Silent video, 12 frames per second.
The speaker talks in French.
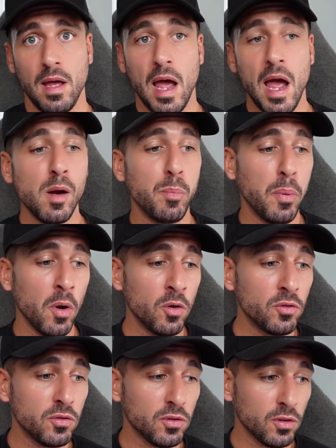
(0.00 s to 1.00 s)
Elle
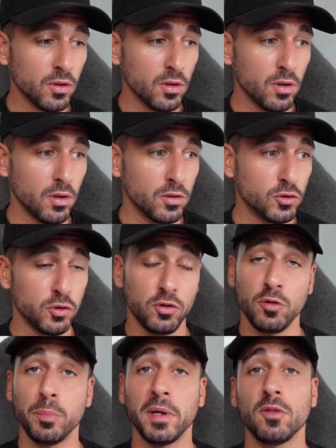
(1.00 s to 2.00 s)
pense que
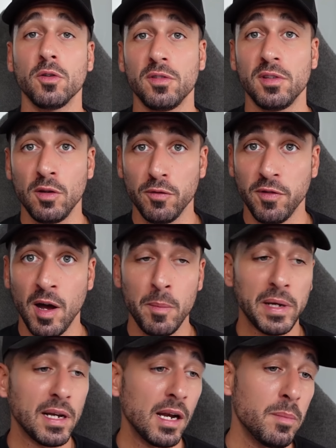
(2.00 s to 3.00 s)
juste parce que c'est une femme
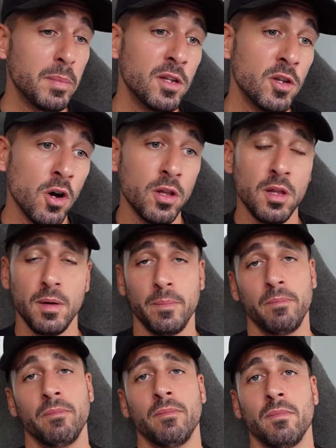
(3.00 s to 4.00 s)
et qu'elle est mignonne,
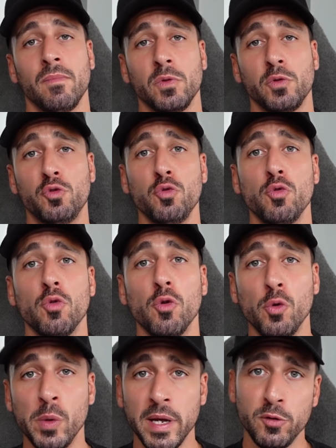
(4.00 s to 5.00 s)
tout
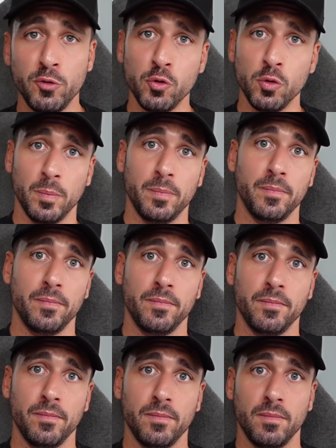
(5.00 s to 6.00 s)
lui est dû.
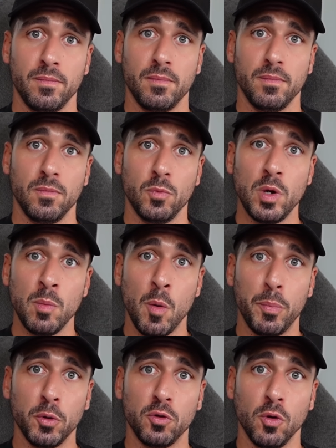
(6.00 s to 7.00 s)
Oui mon
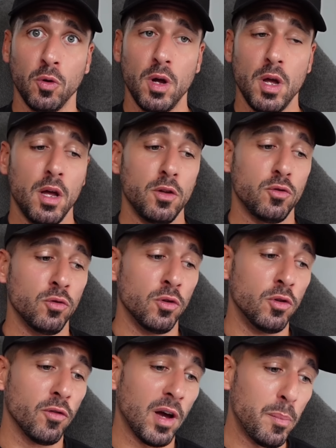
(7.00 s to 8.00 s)
poteau, tu ne
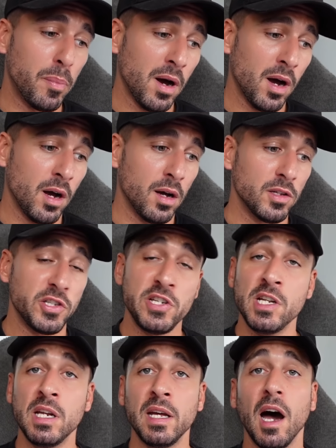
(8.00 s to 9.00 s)
devrais pas
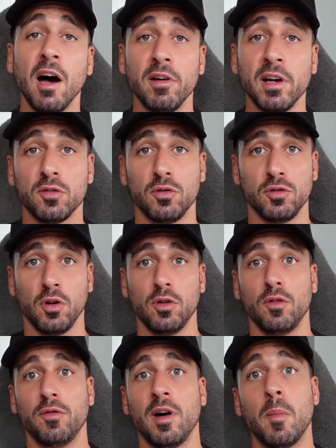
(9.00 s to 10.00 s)
dealer avec ce genre de
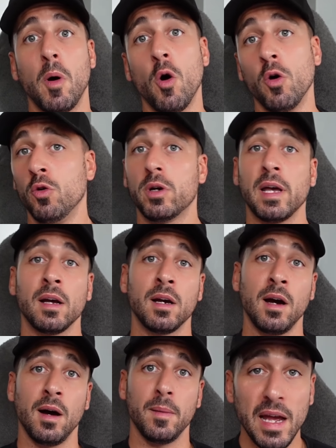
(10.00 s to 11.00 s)
femme, en aucun
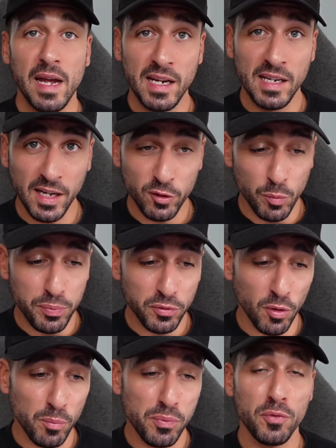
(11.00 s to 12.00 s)
cas. Et il y a de plus
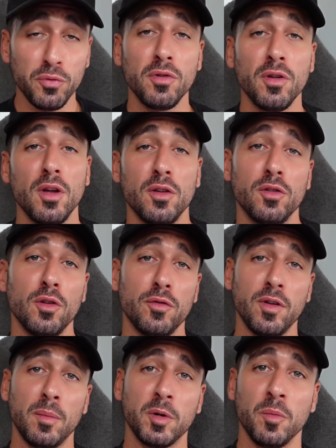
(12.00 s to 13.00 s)
en plus de
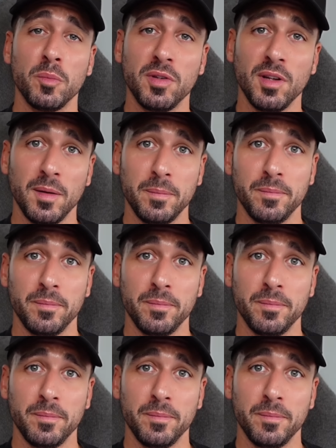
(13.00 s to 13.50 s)
femmes comme ça